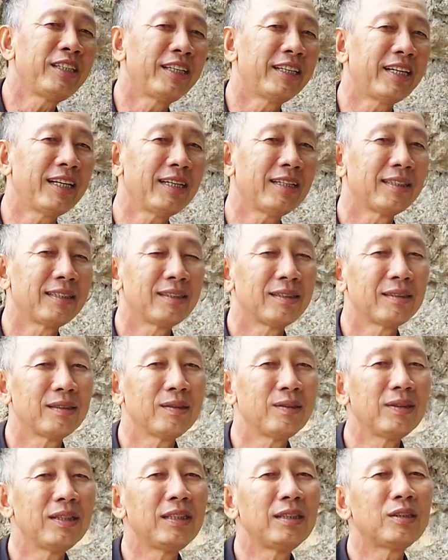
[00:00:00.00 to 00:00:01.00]
tôi đi vậy đó
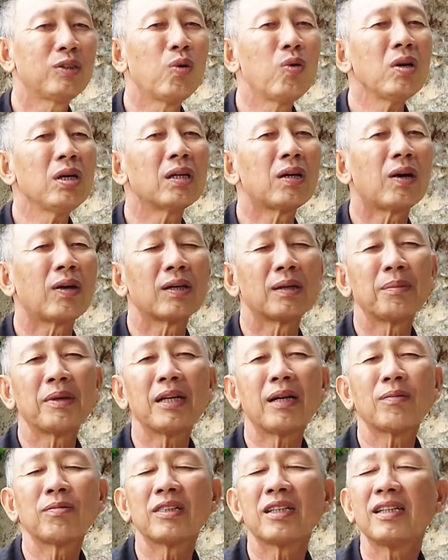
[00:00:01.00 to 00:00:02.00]
tôi đi xuống rồi
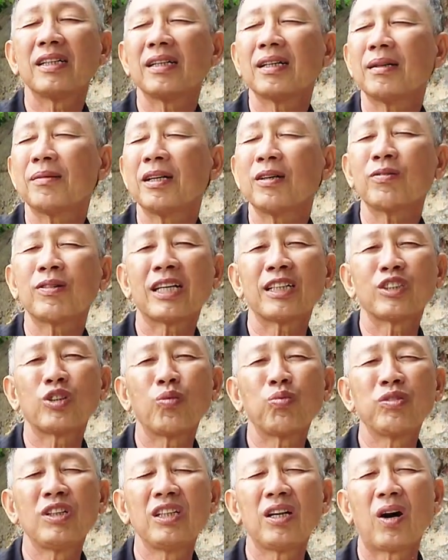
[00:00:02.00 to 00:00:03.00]
mấy ông kia mấy ông hai
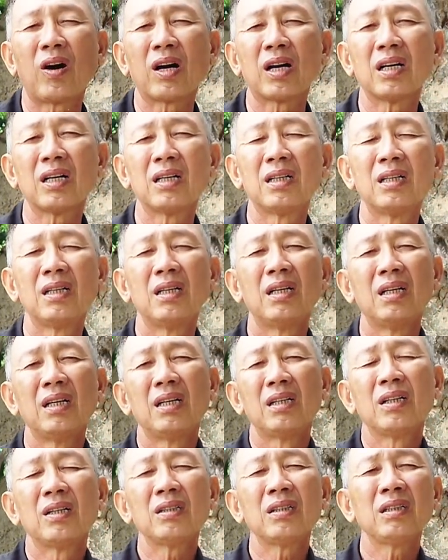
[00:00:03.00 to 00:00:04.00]
chung đi đòn á
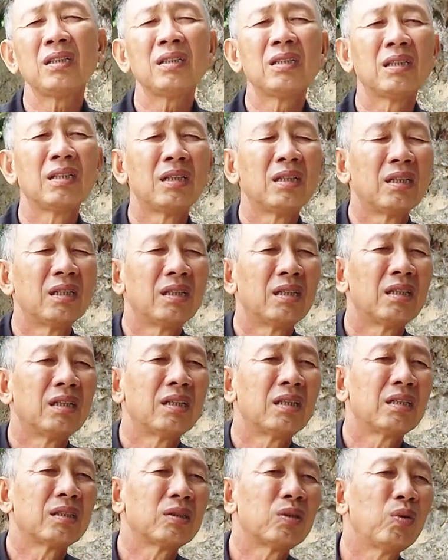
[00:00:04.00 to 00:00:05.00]
nói
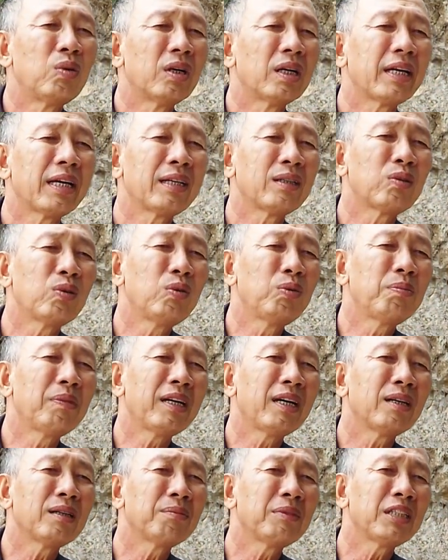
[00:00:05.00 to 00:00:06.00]
tôi ở đây tôi
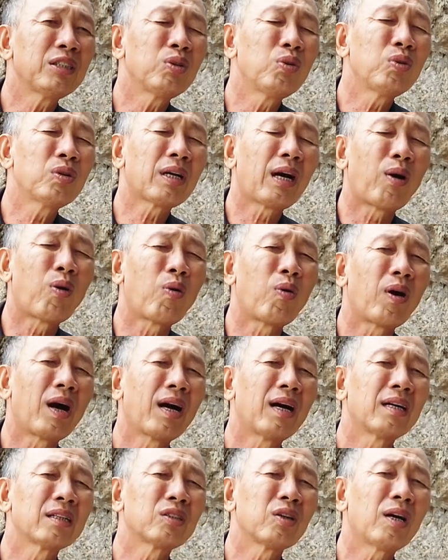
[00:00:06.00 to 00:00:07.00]
mấy mấy tôi
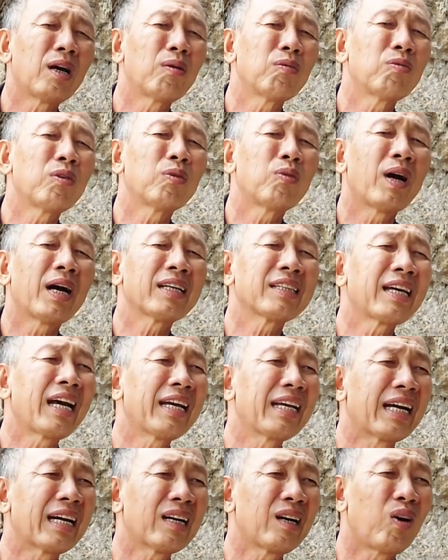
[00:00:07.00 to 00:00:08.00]
cầu à, cho ông mà qua
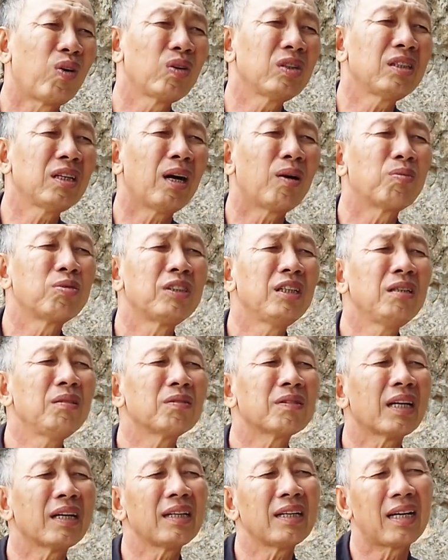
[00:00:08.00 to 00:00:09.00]
tay nạn khỏi chứ ông
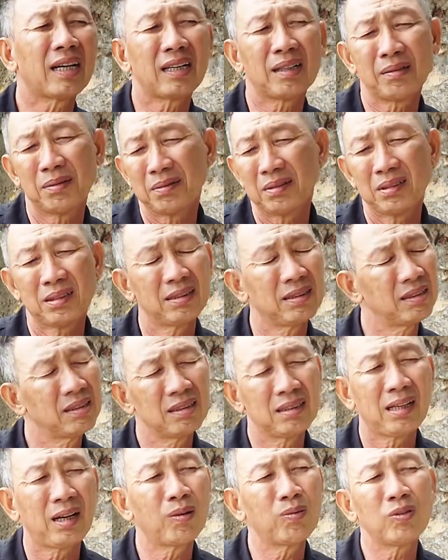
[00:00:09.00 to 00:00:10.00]
dính một cái là
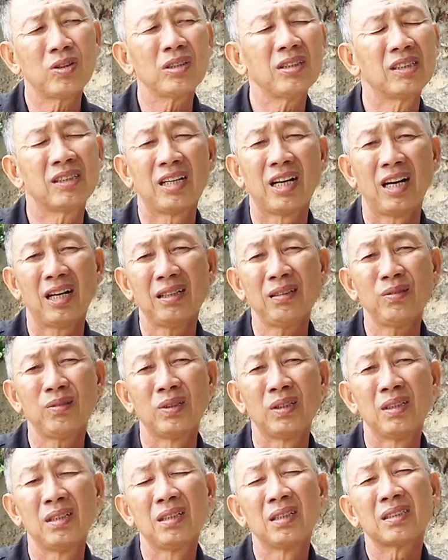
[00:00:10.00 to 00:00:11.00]
không có đường gỡ
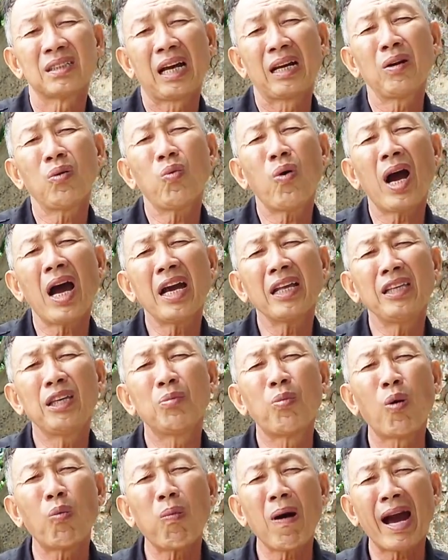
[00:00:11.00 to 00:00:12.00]
luôn tại nó quá
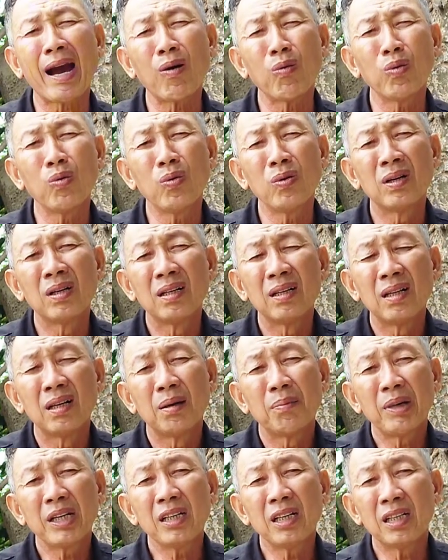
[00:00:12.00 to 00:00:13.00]
nhiều một bao luôn
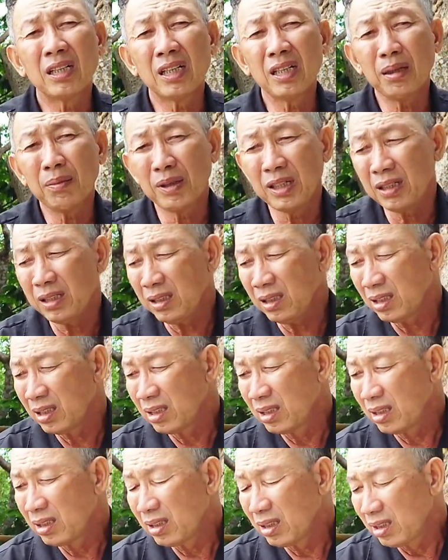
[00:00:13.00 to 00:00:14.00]
mấy người kia bị
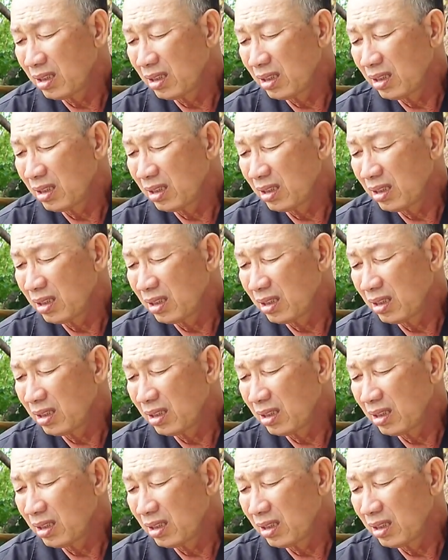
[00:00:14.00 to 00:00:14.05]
